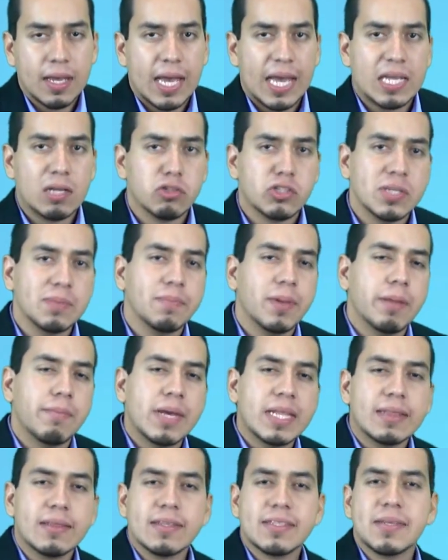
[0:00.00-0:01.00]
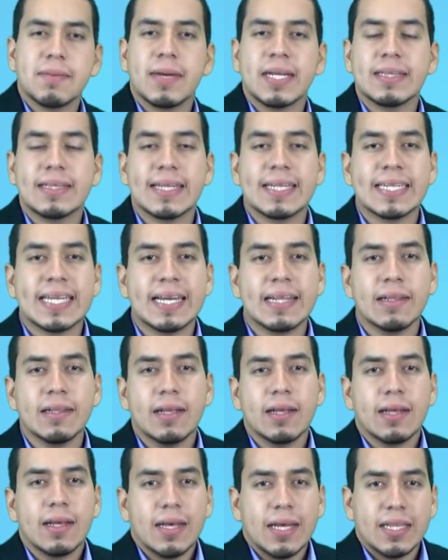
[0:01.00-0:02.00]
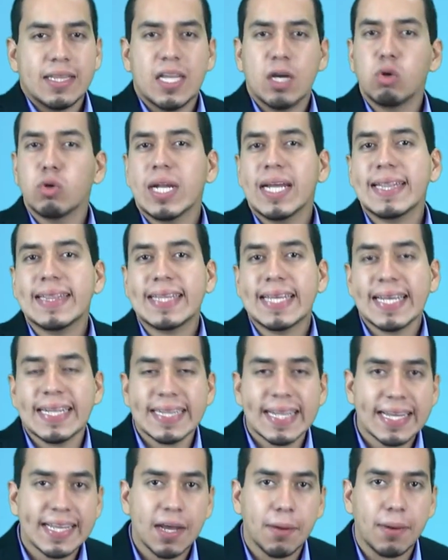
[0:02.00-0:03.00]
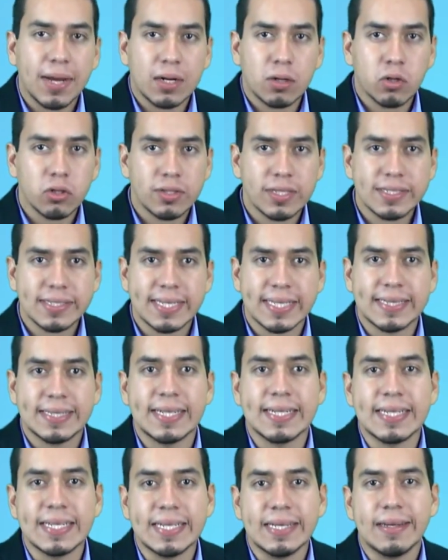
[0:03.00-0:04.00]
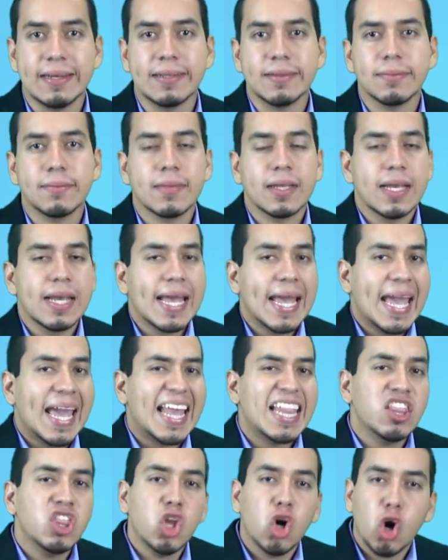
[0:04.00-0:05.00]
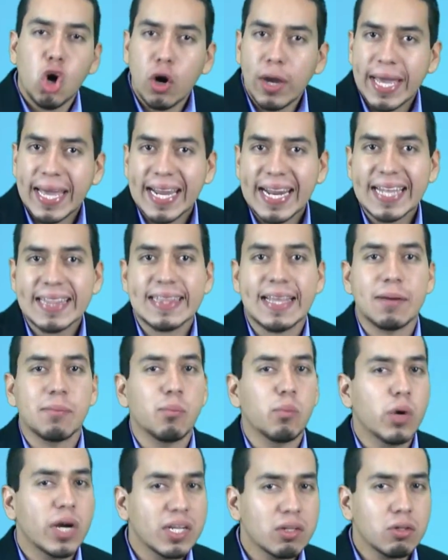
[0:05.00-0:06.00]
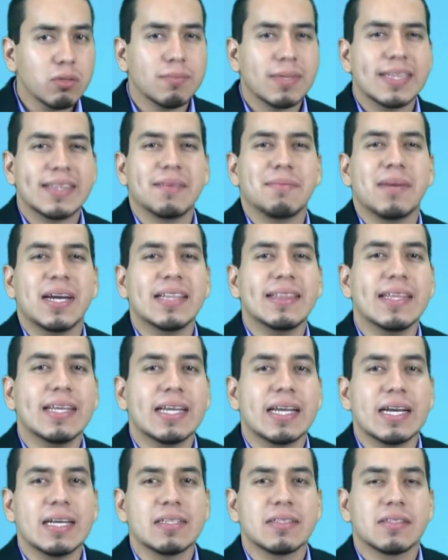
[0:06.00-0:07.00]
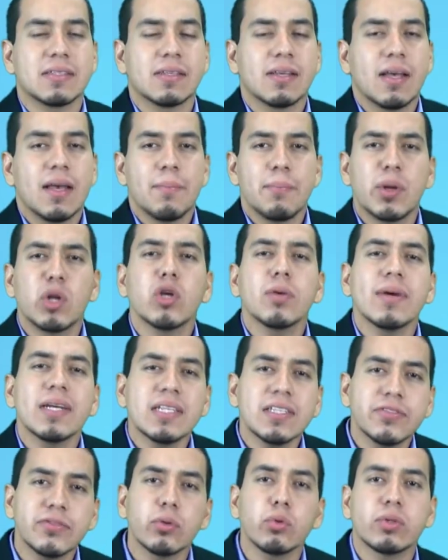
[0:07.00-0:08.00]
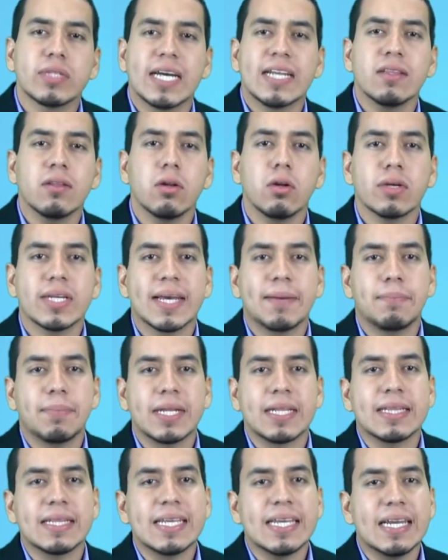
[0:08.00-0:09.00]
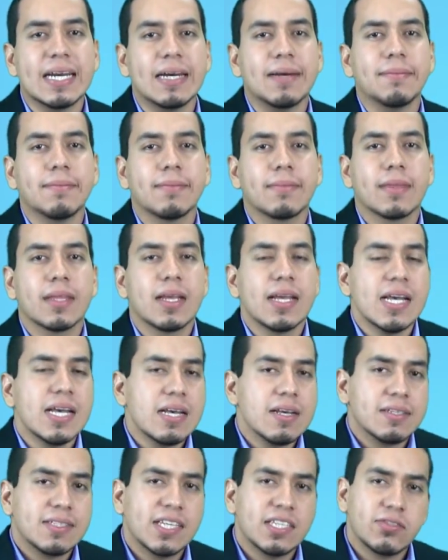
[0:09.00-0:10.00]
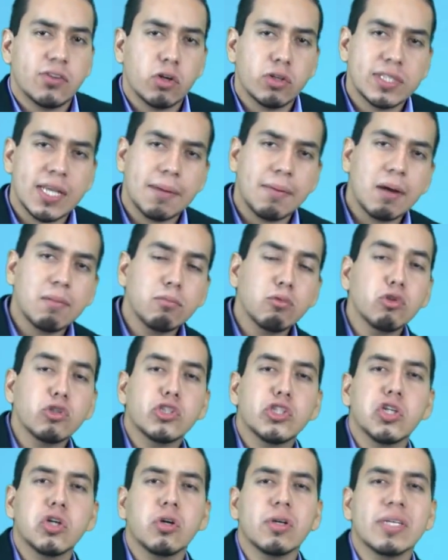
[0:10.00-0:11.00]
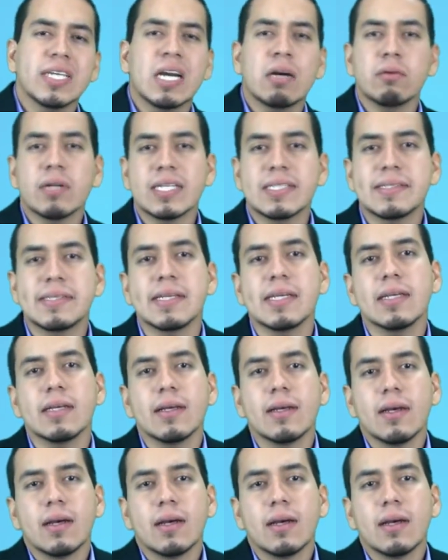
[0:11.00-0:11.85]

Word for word: Ellos simplemente se mantenían de una tienda de abarrotes que tenían. Él no era tan bueno en matemáticas, pero iba disfrutando lo que aprendía. Se esforzaba mucho y aún así